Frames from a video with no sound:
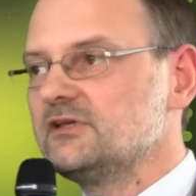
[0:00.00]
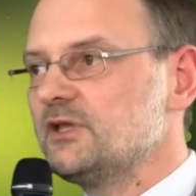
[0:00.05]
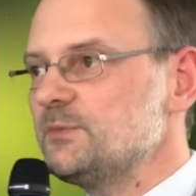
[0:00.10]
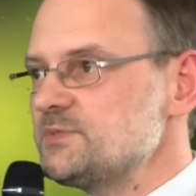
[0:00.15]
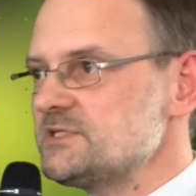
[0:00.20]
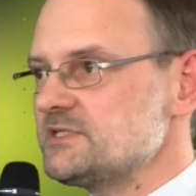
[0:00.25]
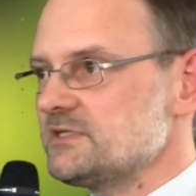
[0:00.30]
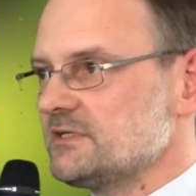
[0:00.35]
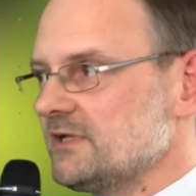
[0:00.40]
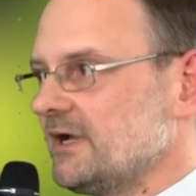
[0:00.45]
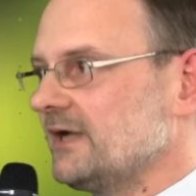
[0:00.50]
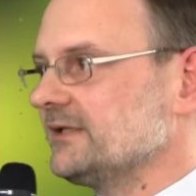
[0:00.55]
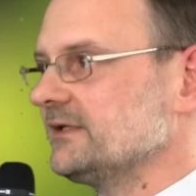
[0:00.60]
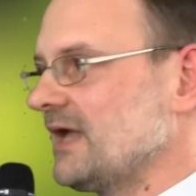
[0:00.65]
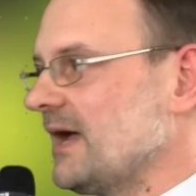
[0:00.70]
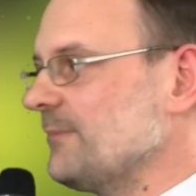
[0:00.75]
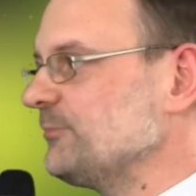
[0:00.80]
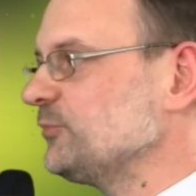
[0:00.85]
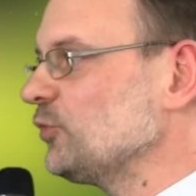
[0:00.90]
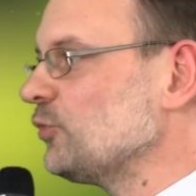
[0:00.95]
Gips in
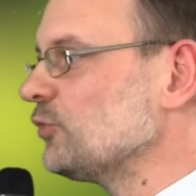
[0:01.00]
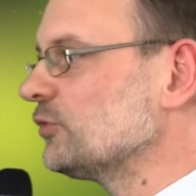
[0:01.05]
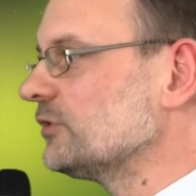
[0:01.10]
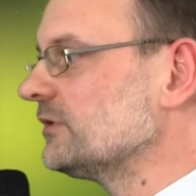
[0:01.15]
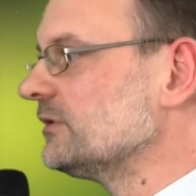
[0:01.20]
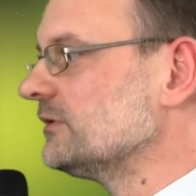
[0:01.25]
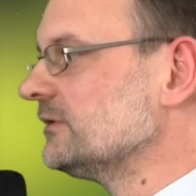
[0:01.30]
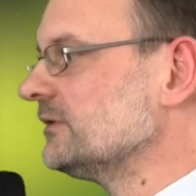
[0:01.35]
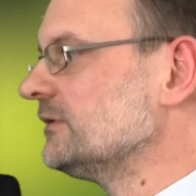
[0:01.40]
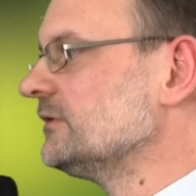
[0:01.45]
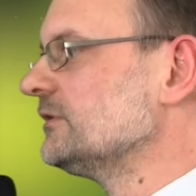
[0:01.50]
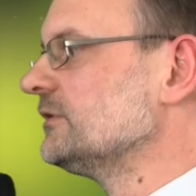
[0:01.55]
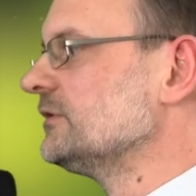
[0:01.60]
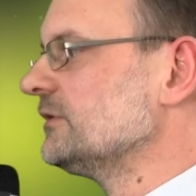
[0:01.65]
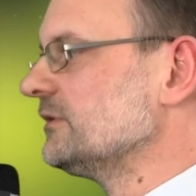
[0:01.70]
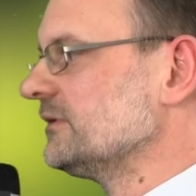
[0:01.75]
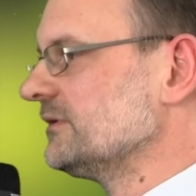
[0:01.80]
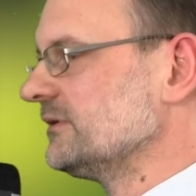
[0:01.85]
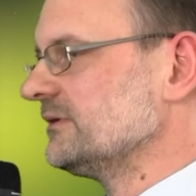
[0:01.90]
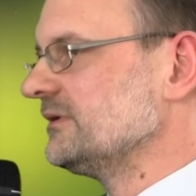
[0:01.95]
einen Abdruck
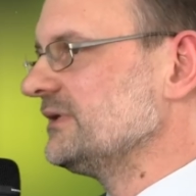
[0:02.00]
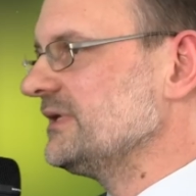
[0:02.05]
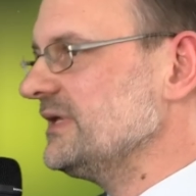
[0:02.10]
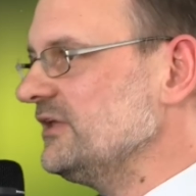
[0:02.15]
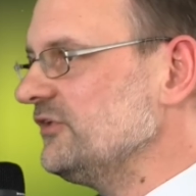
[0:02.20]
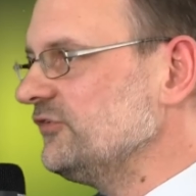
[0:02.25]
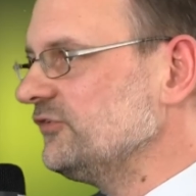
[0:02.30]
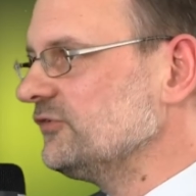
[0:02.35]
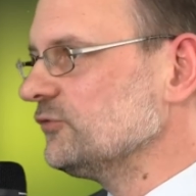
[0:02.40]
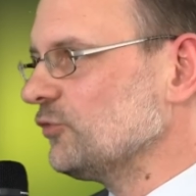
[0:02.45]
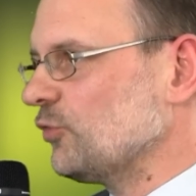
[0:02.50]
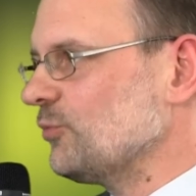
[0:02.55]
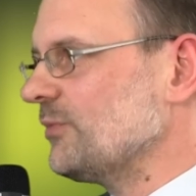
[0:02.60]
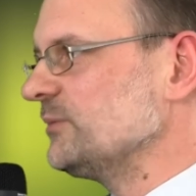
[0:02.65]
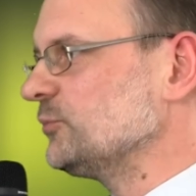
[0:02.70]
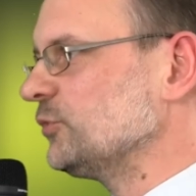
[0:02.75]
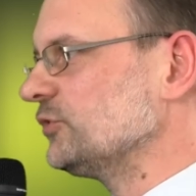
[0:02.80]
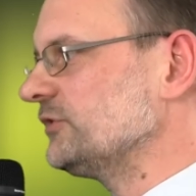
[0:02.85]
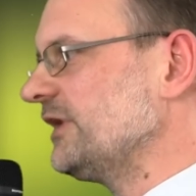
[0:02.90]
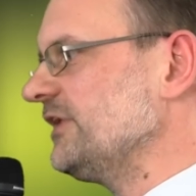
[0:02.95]
gießen, um
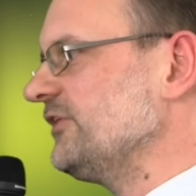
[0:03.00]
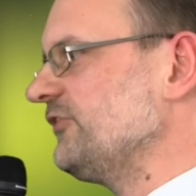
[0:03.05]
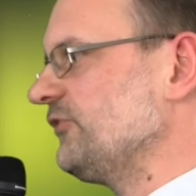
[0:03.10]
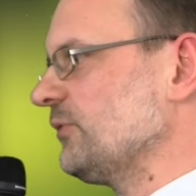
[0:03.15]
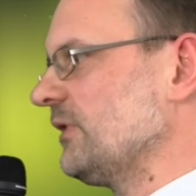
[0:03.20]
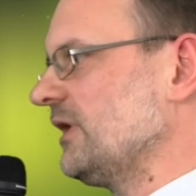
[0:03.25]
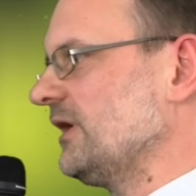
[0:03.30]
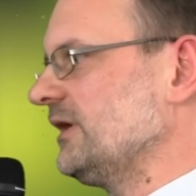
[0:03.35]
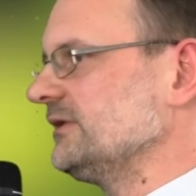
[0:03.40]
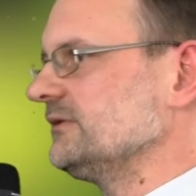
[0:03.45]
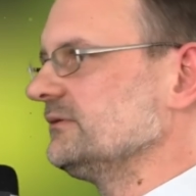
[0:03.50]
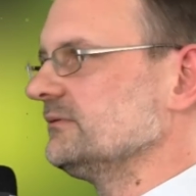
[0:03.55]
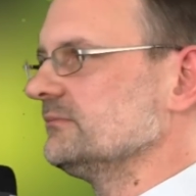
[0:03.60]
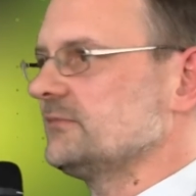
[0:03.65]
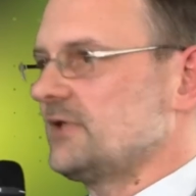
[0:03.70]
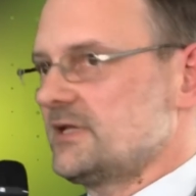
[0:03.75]
ein Modell zu erhalten.